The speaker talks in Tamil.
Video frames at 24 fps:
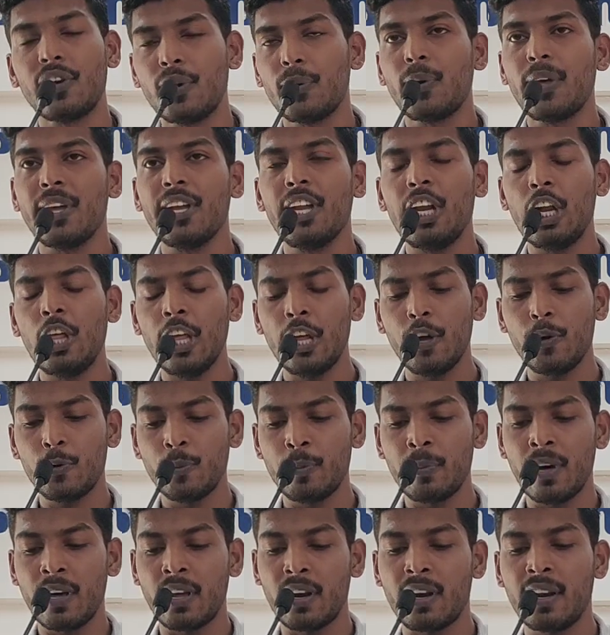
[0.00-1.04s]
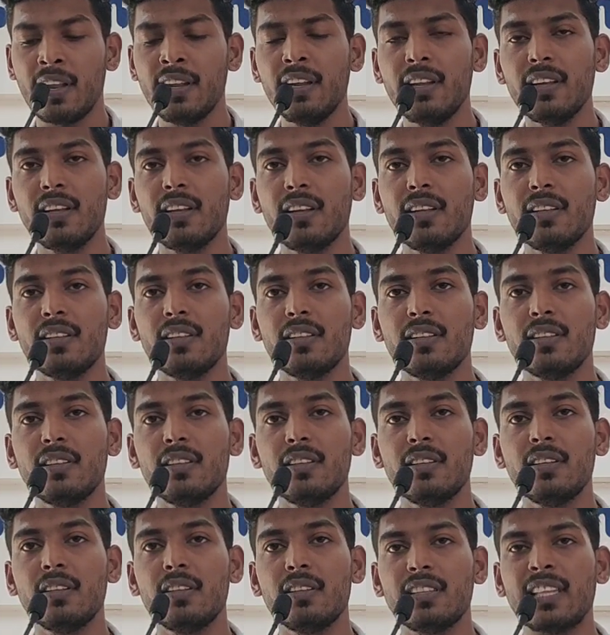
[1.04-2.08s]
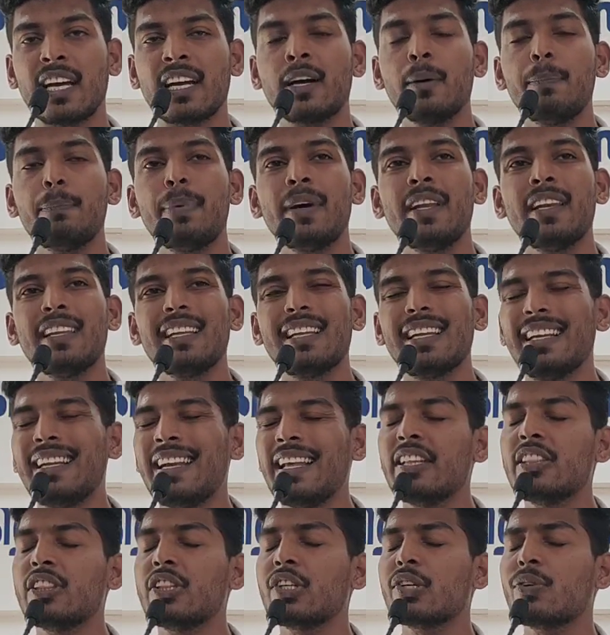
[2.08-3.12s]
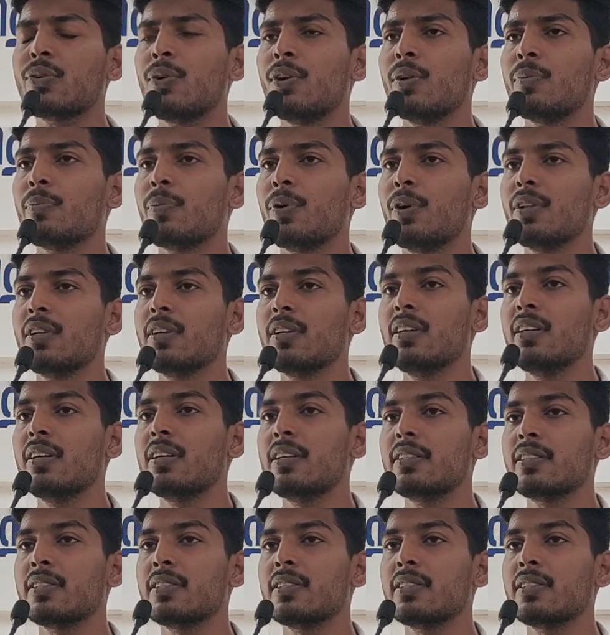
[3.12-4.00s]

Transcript: தன்னுடைய இளைய குமாரனை தகப்பன் இணைத்துக் கொள்ளும் பொழுது